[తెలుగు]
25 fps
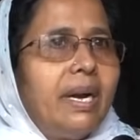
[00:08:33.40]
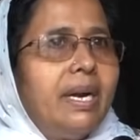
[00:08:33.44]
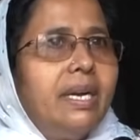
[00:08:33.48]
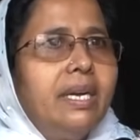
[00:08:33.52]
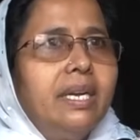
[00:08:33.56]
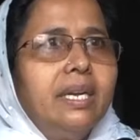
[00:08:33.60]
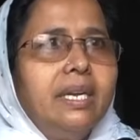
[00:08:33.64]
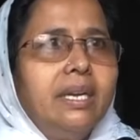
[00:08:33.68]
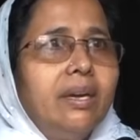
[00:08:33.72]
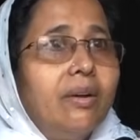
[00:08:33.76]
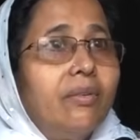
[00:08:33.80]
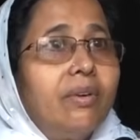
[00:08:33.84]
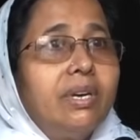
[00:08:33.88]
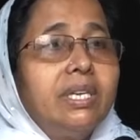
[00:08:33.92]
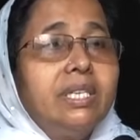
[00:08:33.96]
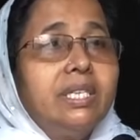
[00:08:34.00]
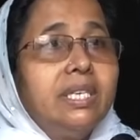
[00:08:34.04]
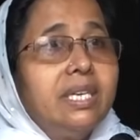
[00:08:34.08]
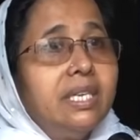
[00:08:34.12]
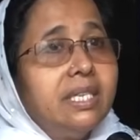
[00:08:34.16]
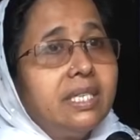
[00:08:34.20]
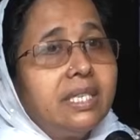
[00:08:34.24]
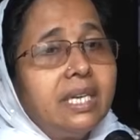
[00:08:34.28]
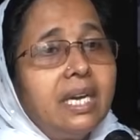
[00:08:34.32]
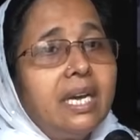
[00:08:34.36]
పార్టీ ఎవరు
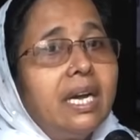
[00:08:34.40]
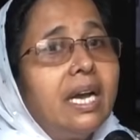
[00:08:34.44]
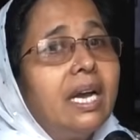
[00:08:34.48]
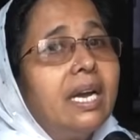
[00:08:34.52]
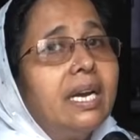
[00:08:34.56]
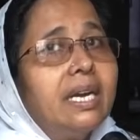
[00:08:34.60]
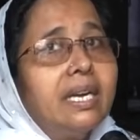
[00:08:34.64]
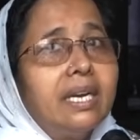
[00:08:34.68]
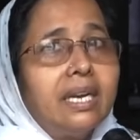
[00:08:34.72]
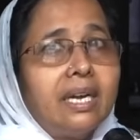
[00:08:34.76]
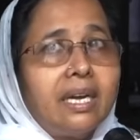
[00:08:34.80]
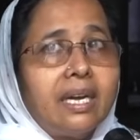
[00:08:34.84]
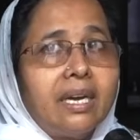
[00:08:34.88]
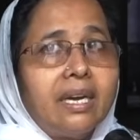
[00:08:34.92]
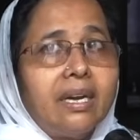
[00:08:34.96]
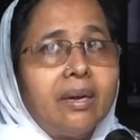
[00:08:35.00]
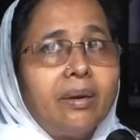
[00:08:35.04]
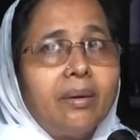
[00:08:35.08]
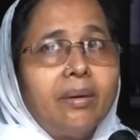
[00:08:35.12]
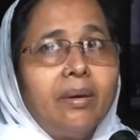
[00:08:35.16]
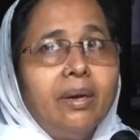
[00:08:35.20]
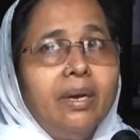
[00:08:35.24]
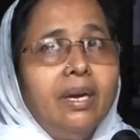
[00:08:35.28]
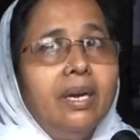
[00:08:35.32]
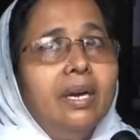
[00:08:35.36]
చేస్తే ఆయన
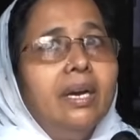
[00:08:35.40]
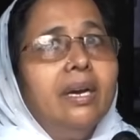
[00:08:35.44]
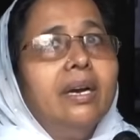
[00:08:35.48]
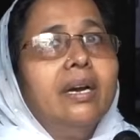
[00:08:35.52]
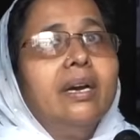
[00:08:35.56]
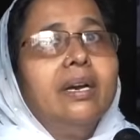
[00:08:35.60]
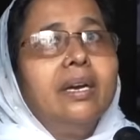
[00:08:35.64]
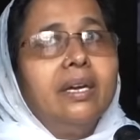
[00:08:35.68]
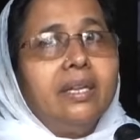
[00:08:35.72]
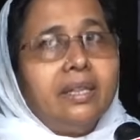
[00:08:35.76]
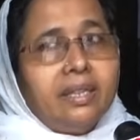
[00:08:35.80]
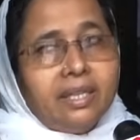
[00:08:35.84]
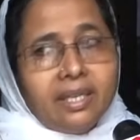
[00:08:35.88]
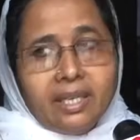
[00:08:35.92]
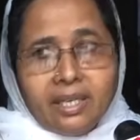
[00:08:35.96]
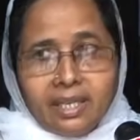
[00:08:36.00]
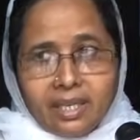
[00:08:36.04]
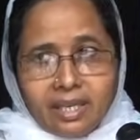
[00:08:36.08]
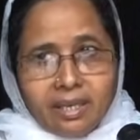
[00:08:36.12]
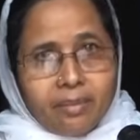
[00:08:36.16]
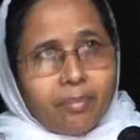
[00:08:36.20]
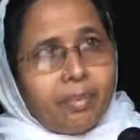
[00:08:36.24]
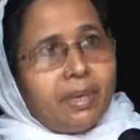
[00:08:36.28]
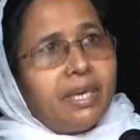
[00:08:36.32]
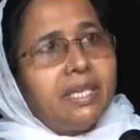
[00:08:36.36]

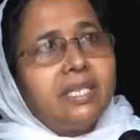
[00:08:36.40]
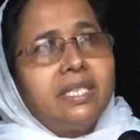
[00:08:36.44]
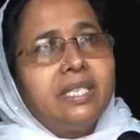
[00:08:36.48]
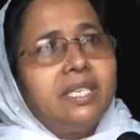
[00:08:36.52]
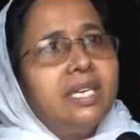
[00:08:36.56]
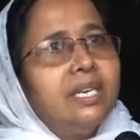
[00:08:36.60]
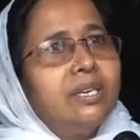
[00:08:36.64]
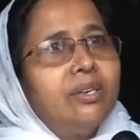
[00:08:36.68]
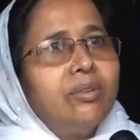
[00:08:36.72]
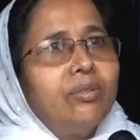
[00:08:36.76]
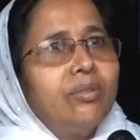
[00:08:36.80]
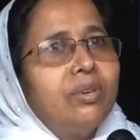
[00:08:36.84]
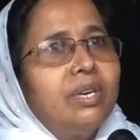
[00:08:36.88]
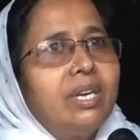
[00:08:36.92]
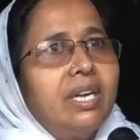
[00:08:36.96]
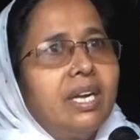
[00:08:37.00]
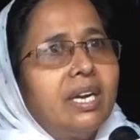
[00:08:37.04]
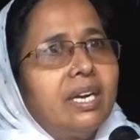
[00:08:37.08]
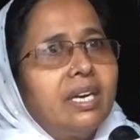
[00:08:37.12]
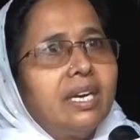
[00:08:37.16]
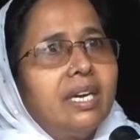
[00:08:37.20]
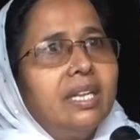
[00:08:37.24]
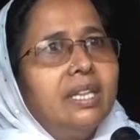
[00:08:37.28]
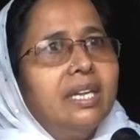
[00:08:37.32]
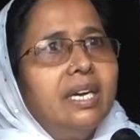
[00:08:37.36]
దీనికి ప్రెసిడెంట్
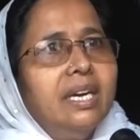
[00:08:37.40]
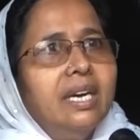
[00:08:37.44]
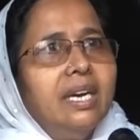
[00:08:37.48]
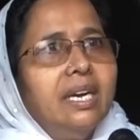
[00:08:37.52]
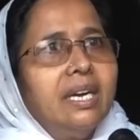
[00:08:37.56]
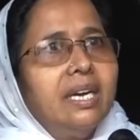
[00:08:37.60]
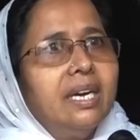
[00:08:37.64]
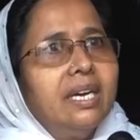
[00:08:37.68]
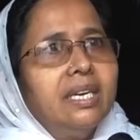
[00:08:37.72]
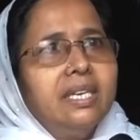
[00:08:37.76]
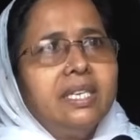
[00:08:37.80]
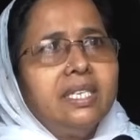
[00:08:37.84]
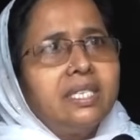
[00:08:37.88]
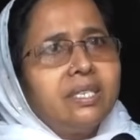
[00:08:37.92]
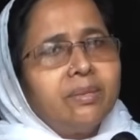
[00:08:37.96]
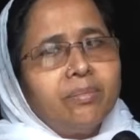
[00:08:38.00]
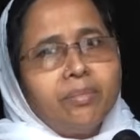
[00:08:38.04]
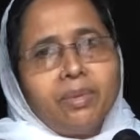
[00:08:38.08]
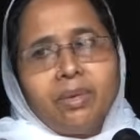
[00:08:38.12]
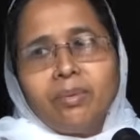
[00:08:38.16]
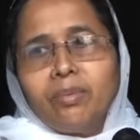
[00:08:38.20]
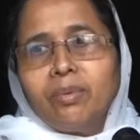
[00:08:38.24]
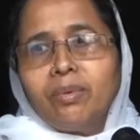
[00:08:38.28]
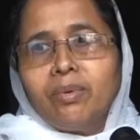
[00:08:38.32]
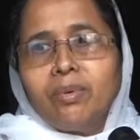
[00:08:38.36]
ఉంటారు కదా కనీసం
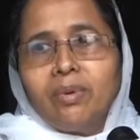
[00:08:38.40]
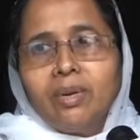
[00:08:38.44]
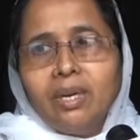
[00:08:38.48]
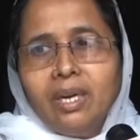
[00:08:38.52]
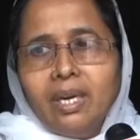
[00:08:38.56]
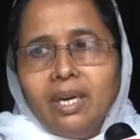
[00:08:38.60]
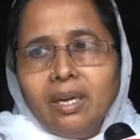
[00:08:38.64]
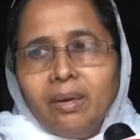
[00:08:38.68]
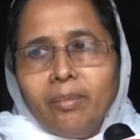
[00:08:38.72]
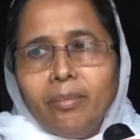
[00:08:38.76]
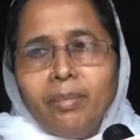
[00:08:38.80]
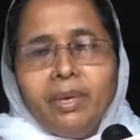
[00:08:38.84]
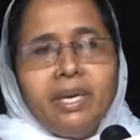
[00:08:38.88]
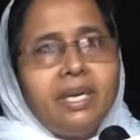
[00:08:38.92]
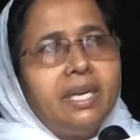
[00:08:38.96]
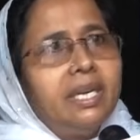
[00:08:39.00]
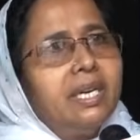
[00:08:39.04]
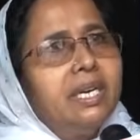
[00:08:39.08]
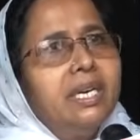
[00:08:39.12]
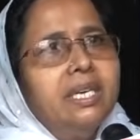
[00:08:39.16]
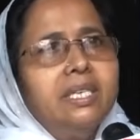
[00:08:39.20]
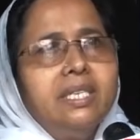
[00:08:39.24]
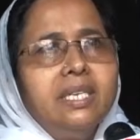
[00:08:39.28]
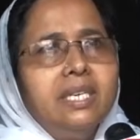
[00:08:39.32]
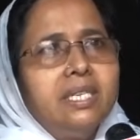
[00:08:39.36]
మేము
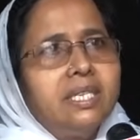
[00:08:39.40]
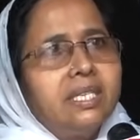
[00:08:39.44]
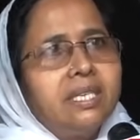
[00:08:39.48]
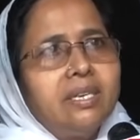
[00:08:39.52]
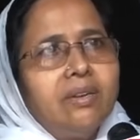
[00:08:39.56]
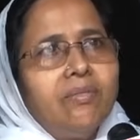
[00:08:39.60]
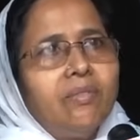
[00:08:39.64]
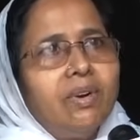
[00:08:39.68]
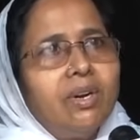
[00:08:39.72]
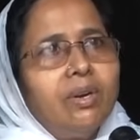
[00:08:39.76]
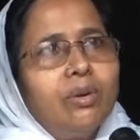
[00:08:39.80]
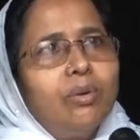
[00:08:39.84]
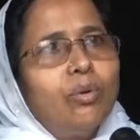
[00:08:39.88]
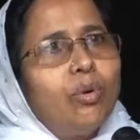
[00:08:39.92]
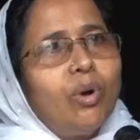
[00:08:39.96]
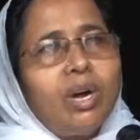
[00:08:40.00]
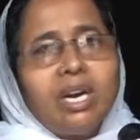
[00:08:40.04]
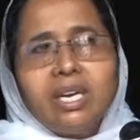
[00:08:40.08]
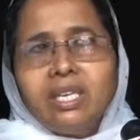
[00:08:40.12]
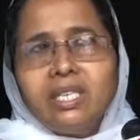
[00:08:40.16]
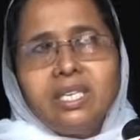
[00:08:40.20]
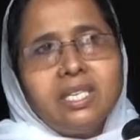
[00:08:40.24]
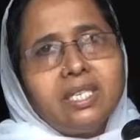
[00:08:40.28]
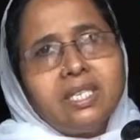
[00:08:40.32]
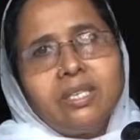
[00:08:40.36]
మీటింగ్లు చేసినా వాళ్ళు
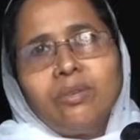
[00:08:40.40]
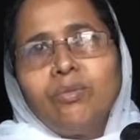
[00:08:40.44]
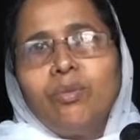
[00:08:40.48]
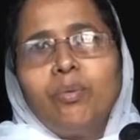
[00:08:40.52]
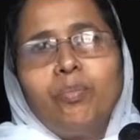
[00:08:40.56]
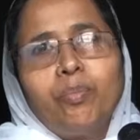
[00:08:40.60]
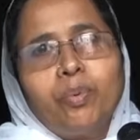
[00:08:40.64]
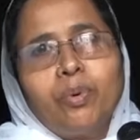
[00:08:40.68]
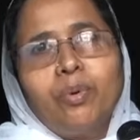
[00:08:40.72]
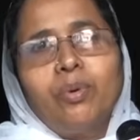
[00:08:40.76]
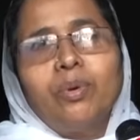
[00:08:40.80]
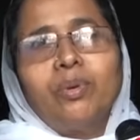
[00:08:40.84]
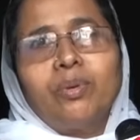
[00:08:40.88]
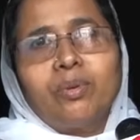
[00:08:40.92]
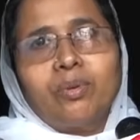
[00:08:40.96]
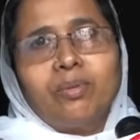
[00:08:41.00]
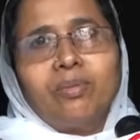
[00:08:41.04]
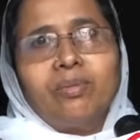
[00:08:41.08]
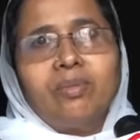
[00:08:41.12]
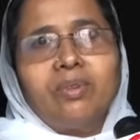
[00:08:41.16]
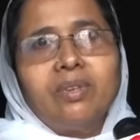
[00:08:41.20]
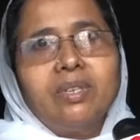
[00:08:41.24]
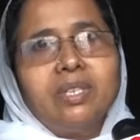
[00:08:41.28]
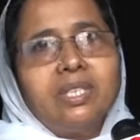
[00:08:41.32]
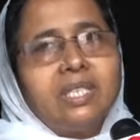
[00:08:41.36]
గోల్ చేసినా ఒప్పుకోరు
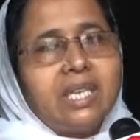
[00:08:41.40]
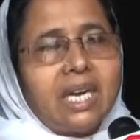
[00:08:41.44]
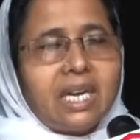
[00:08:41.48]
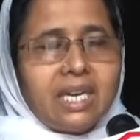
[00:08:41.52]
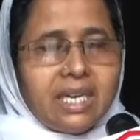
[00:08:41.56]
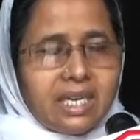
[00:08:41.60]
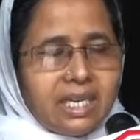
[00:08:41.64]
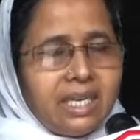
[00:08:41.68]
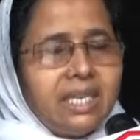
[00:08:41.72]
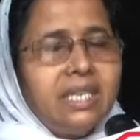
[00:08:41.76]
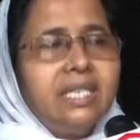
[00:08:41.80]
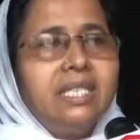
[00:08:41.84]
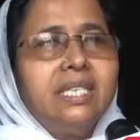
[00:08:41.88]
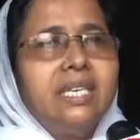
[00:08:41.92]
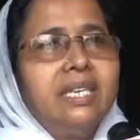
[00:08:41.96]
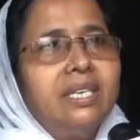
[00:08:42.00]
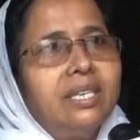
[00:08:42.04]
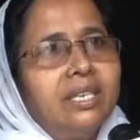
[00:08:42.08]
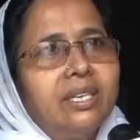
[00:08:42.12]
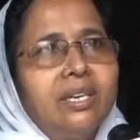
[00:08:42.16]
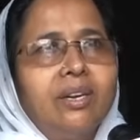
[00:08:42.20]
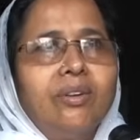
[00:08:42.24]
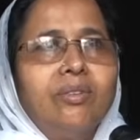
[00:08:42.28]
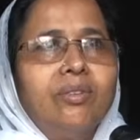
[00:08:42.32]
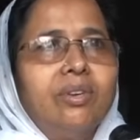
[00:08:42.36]
చాలా
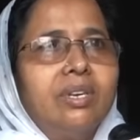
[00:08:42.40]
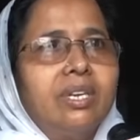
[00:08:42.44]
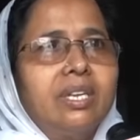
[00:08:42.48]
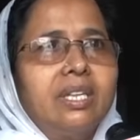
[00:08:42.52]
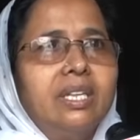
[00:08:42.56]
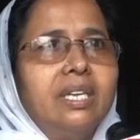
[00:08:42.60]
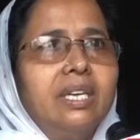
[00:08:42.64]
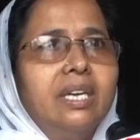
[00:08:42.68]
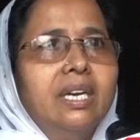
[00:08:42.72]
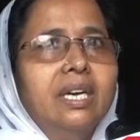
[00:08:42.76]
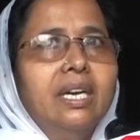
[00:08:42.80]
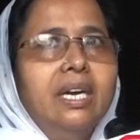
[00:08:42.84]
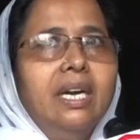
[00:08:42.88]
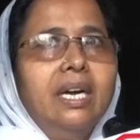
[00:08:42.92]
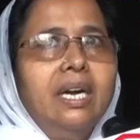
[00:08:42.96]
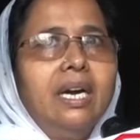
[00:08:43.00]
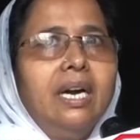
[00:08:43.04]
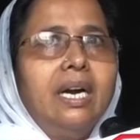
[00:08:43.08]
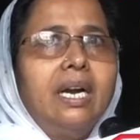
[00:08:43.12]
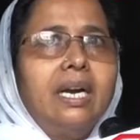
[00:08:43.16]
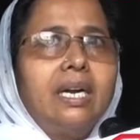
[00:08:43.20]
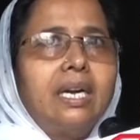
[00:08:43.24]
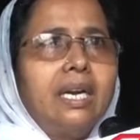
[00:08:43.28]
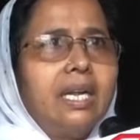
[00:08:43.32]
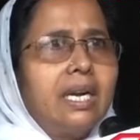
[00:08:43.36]
డీసెంట్గా ఉంటుంది
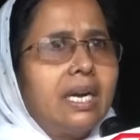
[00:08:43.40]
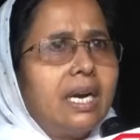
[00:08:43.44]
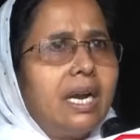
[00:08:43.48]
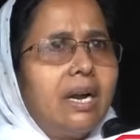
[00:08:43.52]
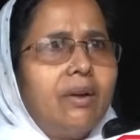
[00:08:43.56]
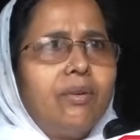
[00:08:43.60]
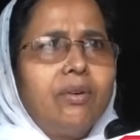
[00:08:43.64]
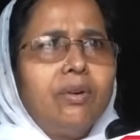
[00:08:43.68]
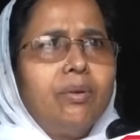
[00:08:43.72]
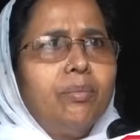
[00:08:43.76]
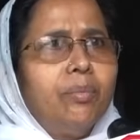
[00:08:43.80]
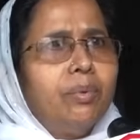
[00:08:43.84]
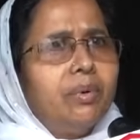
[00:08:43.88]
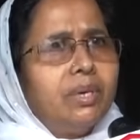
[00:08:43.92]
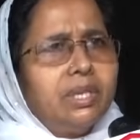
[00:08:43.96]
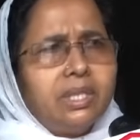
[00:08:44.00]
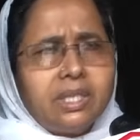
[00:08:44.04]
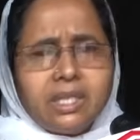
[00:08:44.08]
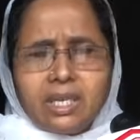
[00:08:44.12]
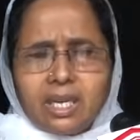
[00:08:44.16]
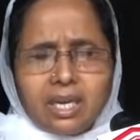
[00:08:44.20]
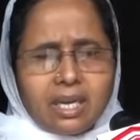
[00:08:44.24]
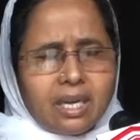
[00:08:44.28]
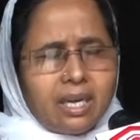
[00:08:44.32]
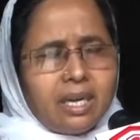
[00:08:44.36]
అట్లా రావడం కూడా
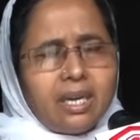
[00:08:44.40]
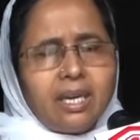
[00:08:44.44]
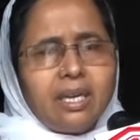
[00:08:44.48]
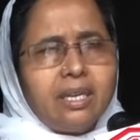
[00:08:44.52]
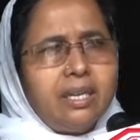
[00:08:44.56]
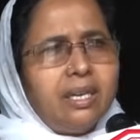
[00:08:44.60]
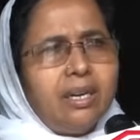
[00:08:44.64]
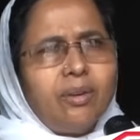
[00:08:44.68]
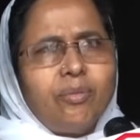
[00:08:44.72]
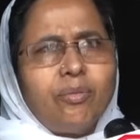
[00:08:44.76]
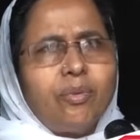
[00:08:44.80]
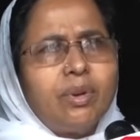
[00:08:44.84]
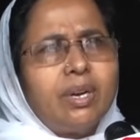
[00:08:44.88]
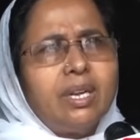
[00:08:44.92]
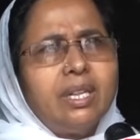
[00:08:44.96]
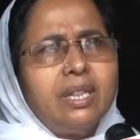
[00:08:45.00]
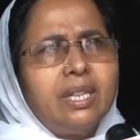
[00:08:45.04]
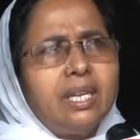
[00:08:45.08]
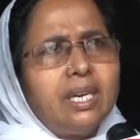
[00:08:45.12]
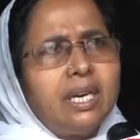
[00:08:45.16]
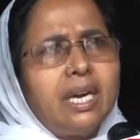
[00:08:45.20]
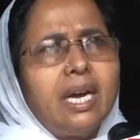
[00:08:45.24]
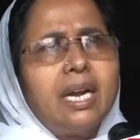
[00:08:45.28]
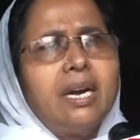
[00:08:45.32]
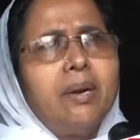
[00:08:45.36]
చా
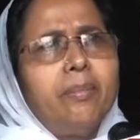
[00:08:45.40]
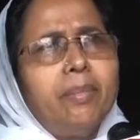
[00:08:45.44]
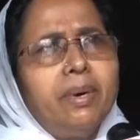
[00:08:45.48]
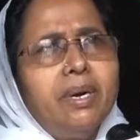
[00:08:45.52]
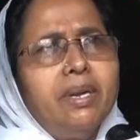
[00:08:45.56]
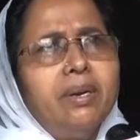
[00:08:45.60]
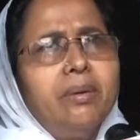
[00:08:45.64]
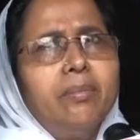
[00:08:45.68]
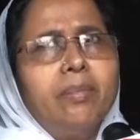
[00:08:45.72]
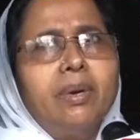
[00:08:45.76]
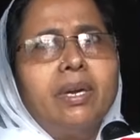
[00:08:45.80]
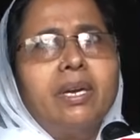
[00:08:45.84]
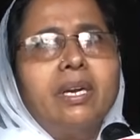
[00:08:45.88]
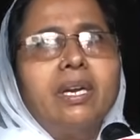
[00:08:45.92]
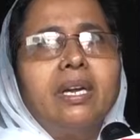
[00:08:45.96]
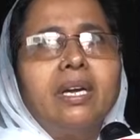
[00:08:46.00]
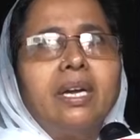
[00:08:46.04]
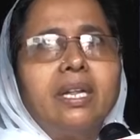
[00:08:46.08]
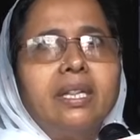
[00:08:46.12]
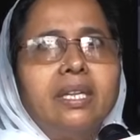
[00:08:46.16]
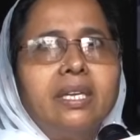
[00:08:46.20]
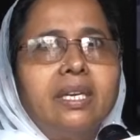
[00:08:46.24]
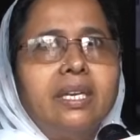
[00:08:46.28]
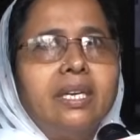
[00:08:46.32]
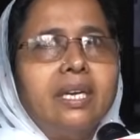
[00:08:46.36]
ఎవరంతా కనబడరు మరి
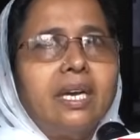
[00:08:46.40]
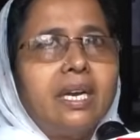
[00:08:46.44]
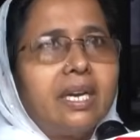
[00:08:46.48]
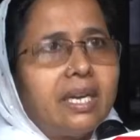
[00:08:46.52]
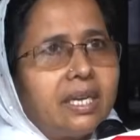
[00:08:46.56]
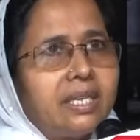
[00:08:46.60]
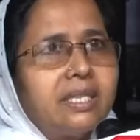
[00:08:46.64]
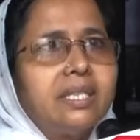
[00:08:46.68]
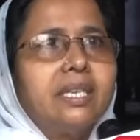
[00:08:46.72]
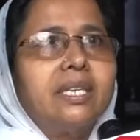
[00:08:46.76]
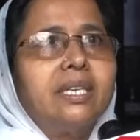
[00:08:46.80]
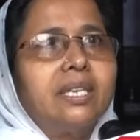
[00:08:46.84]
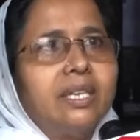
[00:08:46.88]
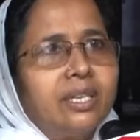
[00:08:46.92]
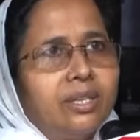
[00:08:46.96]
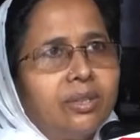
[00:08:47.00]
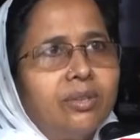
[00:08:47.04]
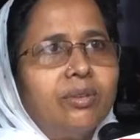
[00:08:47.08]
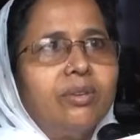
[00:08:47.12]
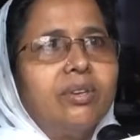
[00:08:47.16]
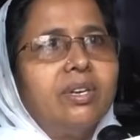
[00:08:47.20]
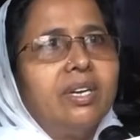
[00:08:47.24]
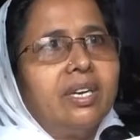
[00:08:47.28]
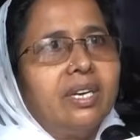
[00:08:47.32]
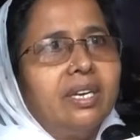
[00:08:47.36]
అది ఎలా
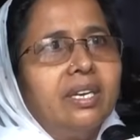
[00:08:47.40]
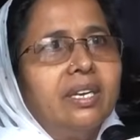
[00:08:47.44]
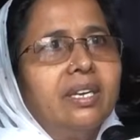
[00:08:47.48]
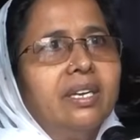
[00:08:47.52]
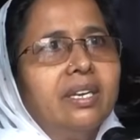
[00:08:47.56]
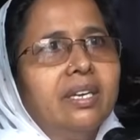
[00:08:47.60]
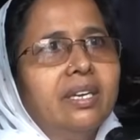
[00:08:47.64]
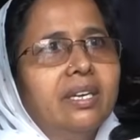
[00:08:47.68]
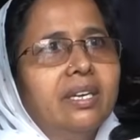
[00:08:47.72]
జరిగిందో కానీ